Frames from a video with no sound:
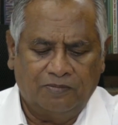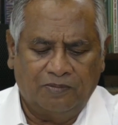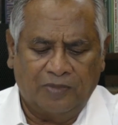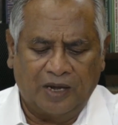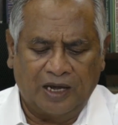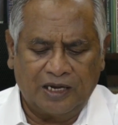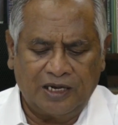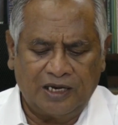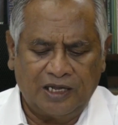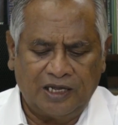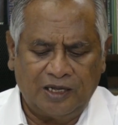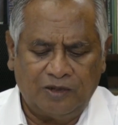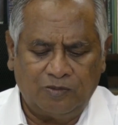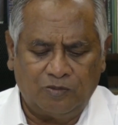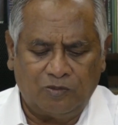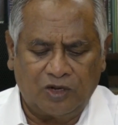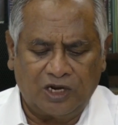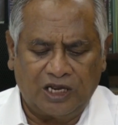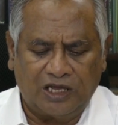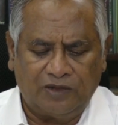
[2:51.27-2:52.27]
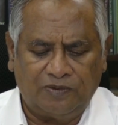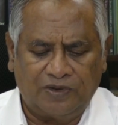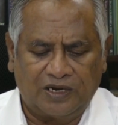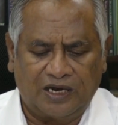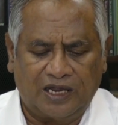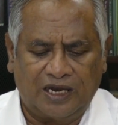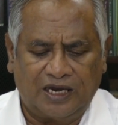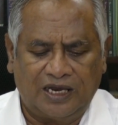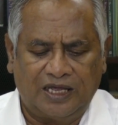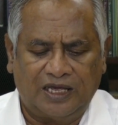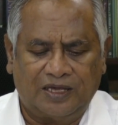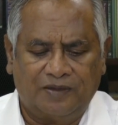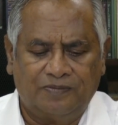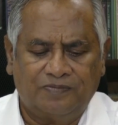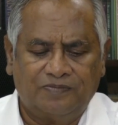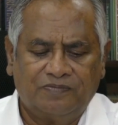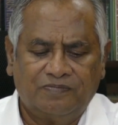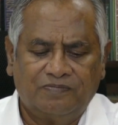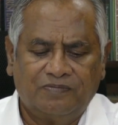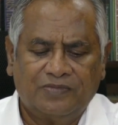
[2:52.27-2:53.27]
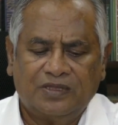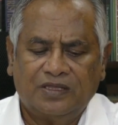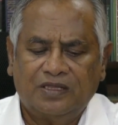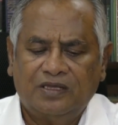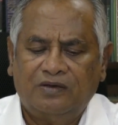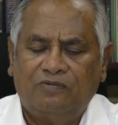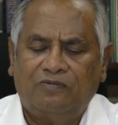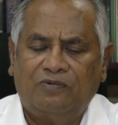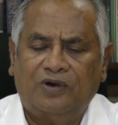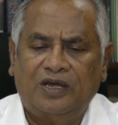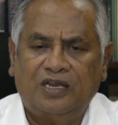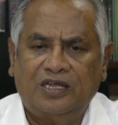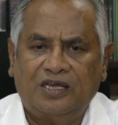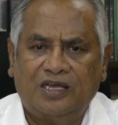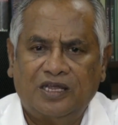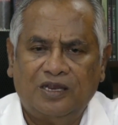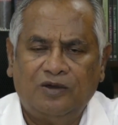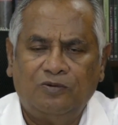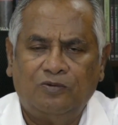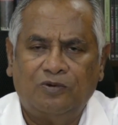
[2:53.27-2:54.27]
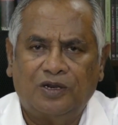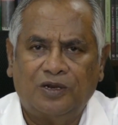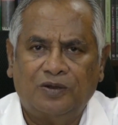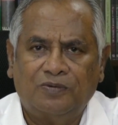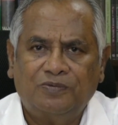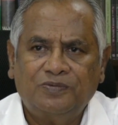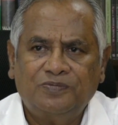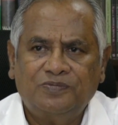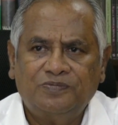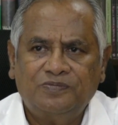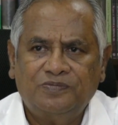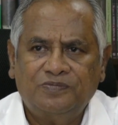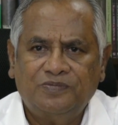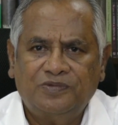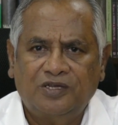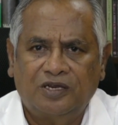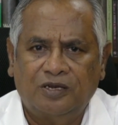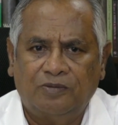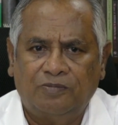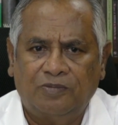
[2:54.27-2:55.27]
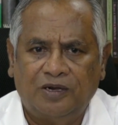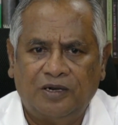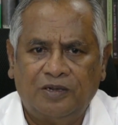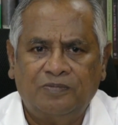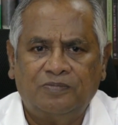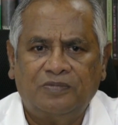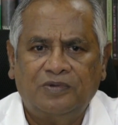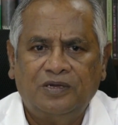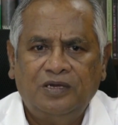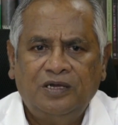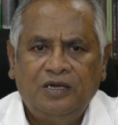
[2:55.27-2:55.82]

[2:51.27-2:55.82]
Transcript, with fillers: மன முறைவினாலே வருகிற உறவு திருமணம்